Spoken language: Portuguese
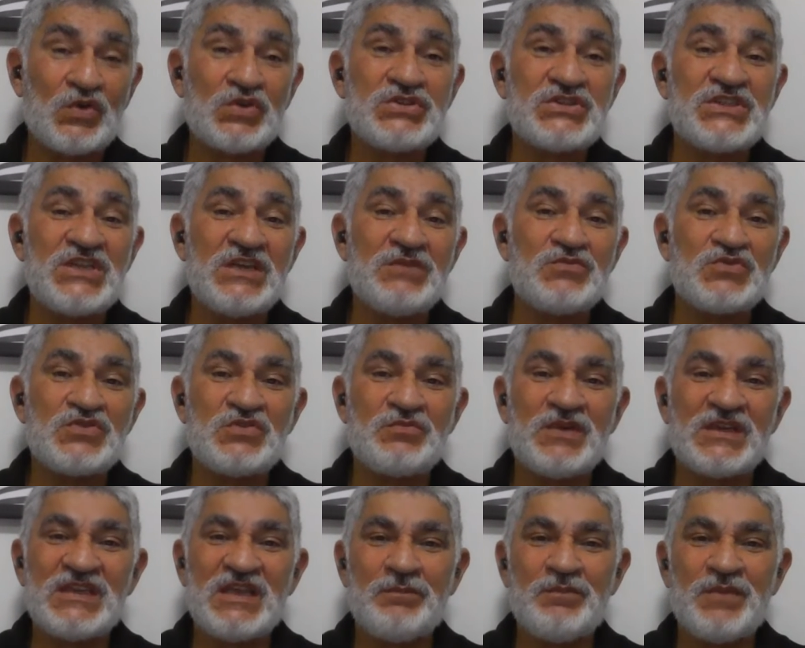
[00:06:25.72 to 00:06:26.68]
nós temos
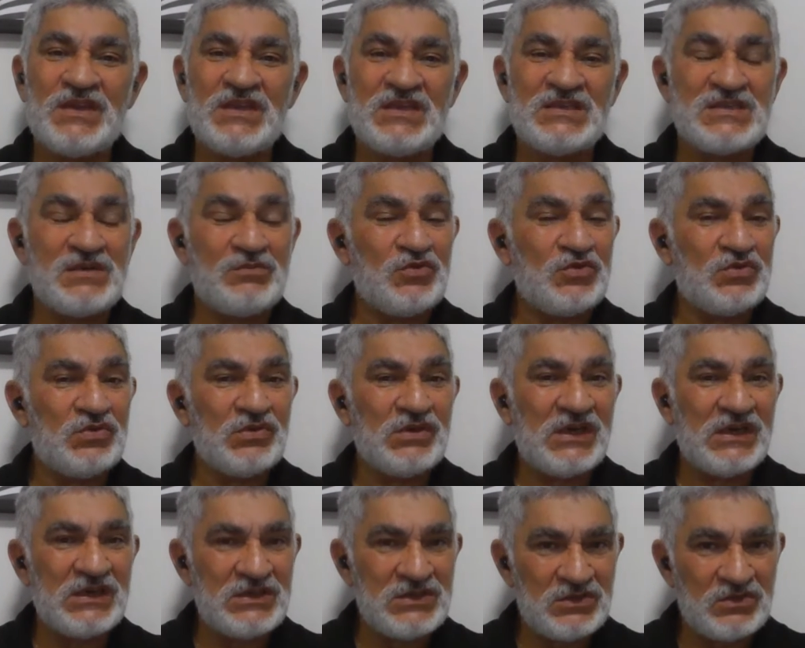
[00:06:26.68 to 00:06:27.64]
uma dependência muito
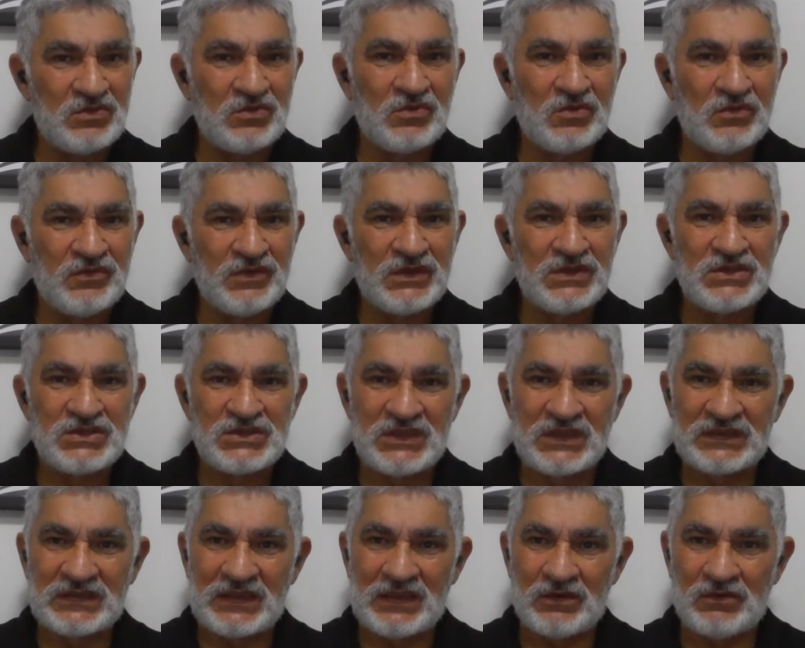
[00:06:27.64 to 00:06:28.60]
grande do governo
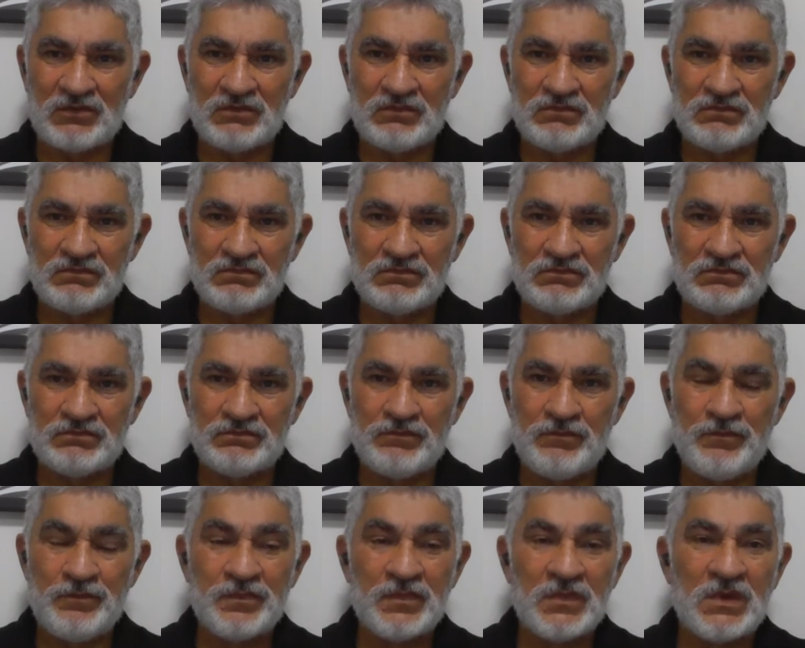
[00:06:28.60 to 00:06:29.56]
estatal.
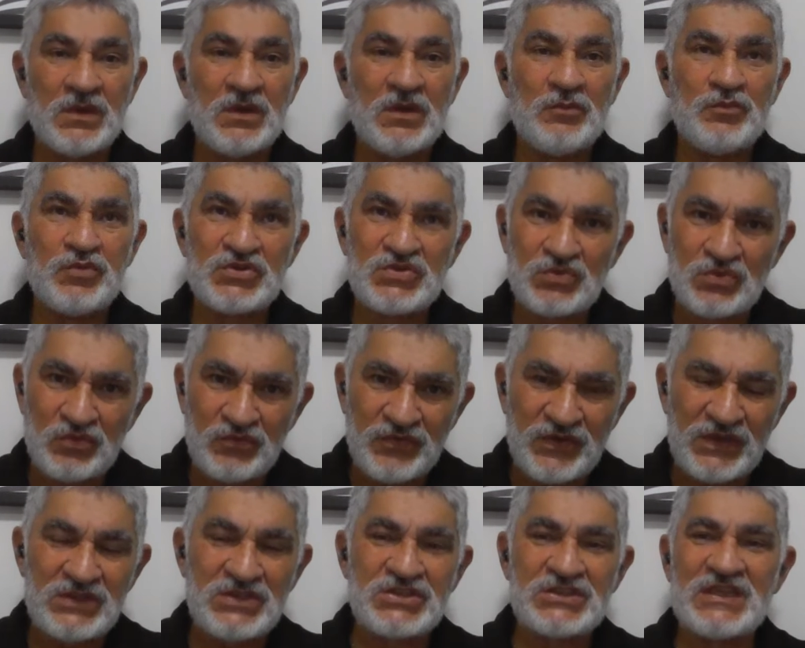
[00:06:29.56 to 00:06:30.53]
Pois o
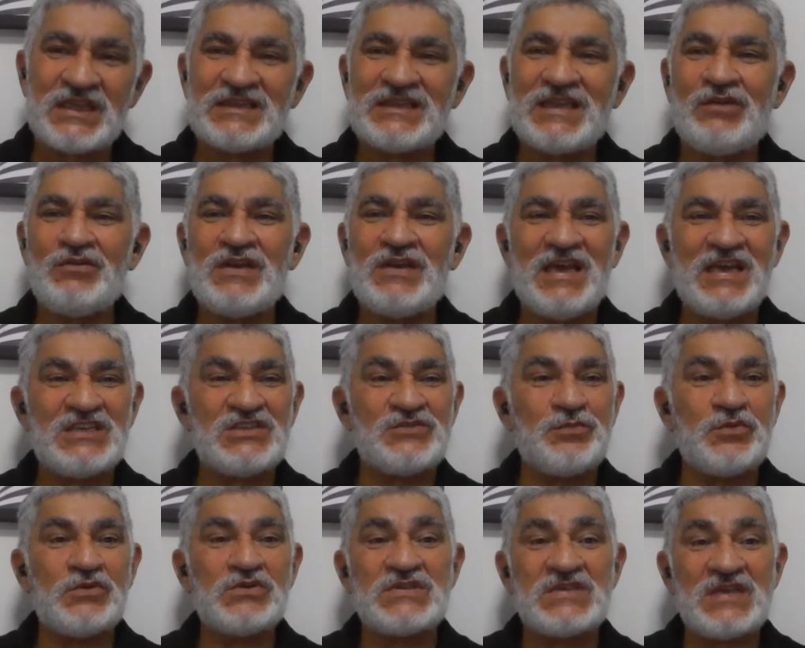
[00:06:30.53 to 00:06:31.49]
governo estatal ele é
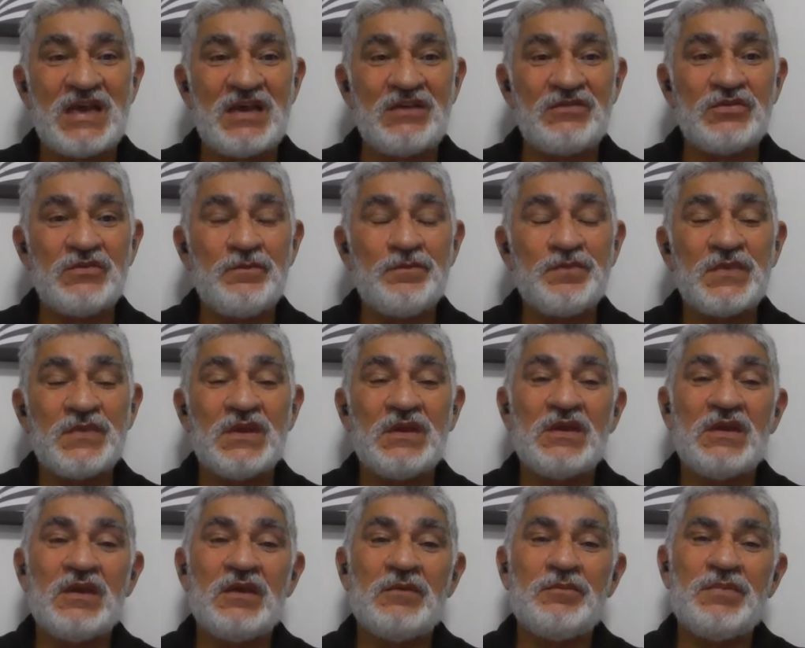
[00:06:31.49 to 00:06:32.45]
responsável
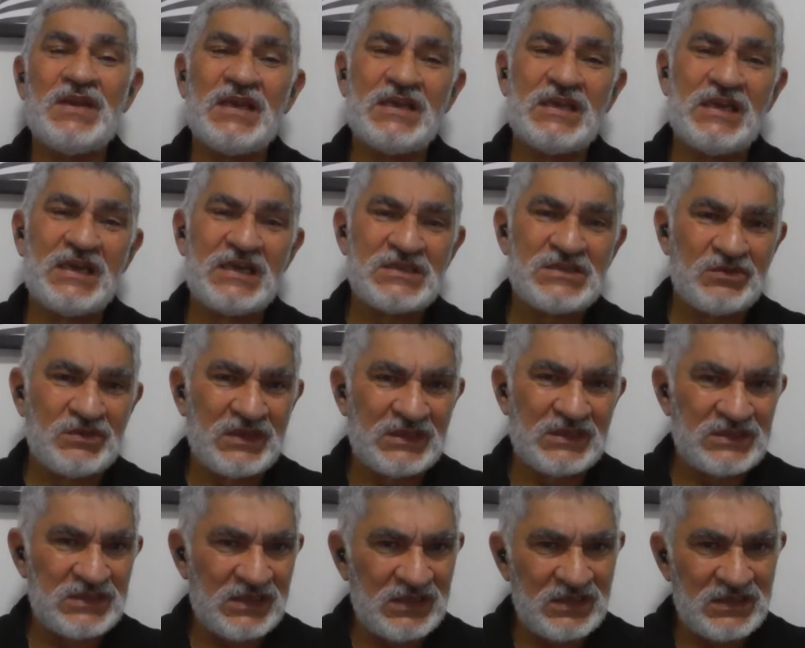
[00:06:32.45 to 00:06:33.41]
pela criação
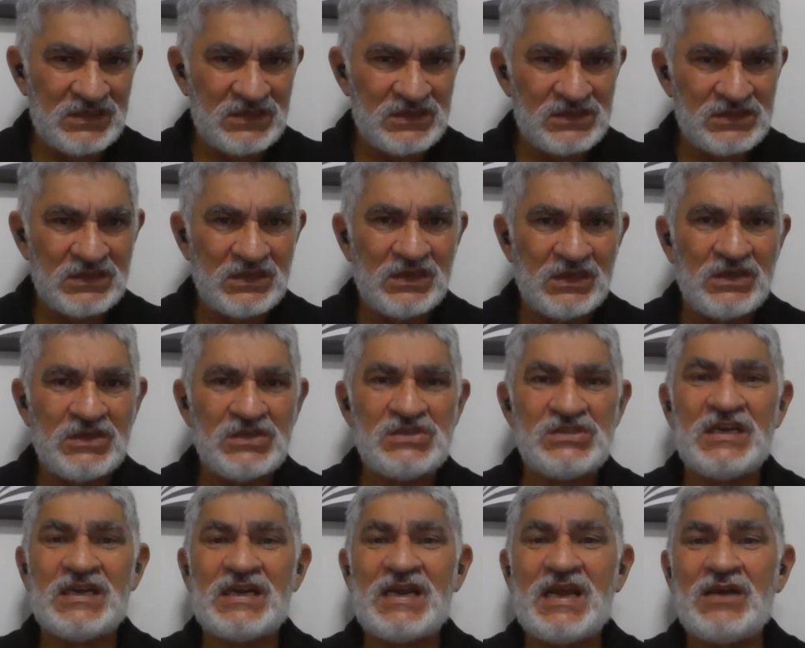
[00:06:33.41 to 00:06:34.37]
das leis,
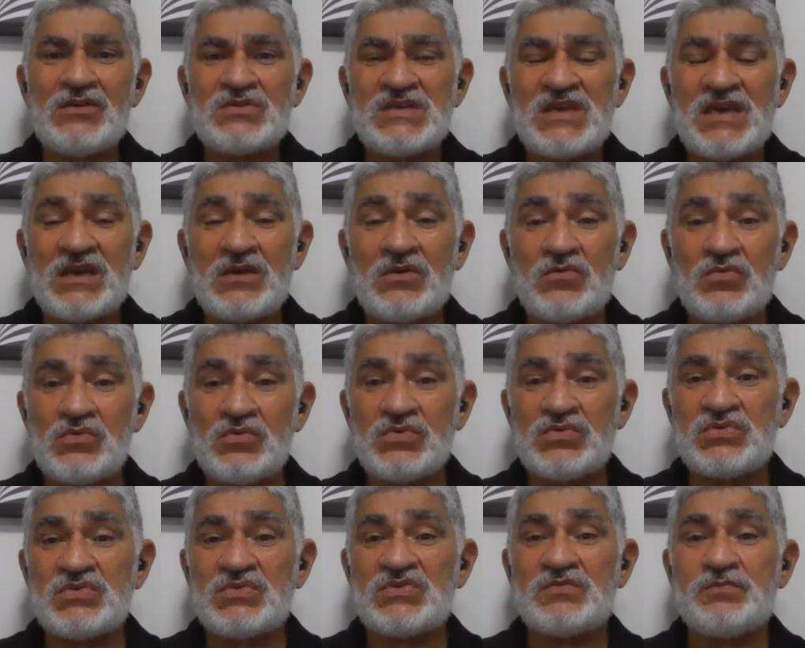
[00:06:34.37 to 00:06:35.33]
gerar os
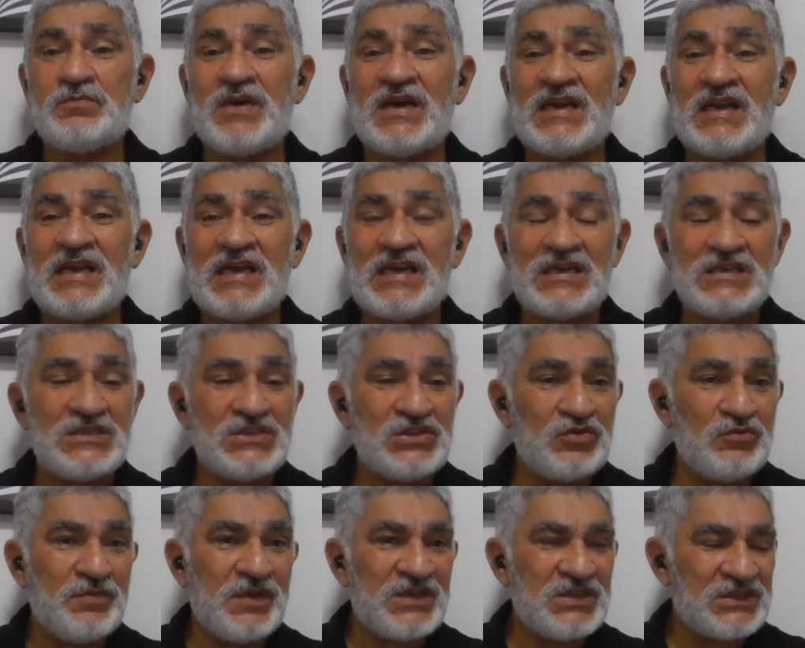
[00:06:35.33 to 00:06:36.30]
recursos para
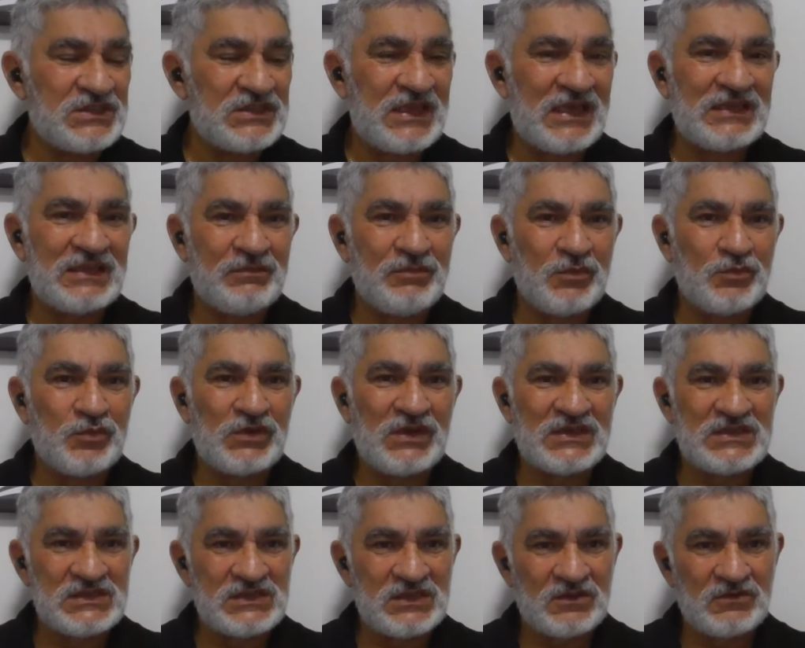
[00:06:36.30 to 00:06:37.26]
garantir o bem-estar da
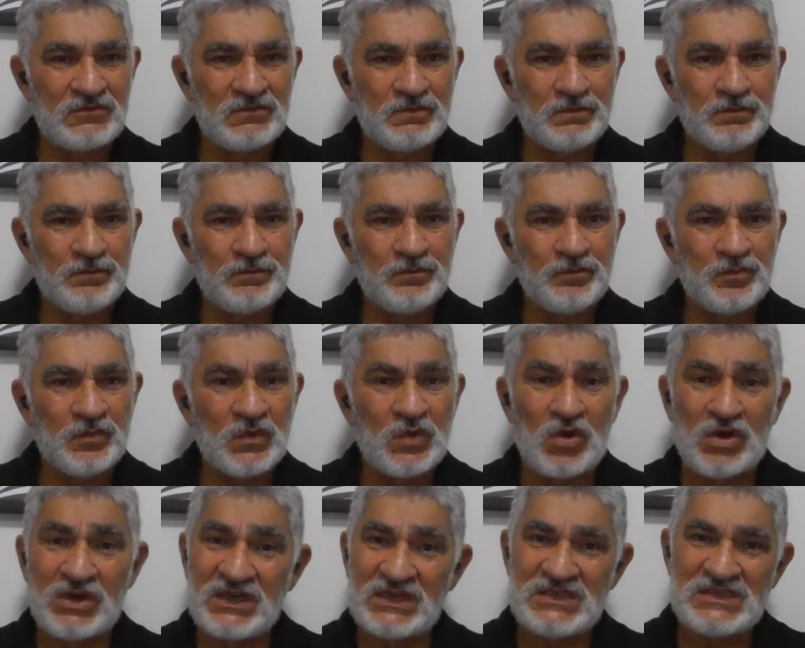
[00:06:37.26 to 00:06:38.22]
população,
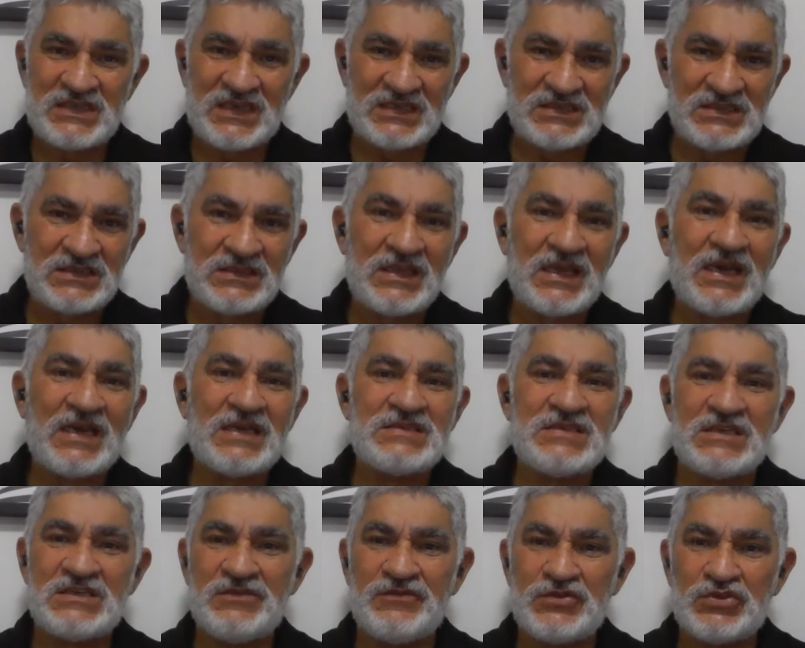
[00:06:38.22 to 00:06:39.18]
organizar
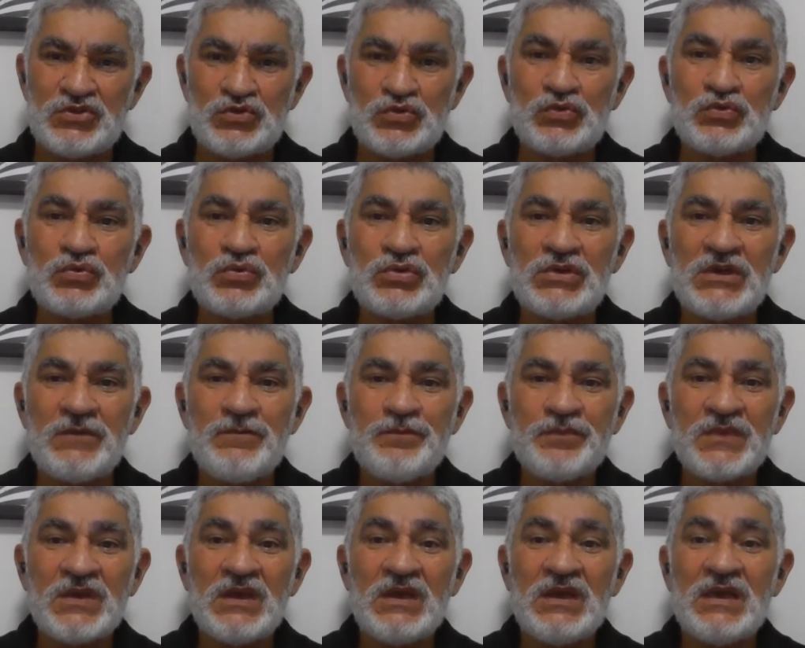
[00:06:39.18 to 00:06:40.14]
cidades, a infraestrutura,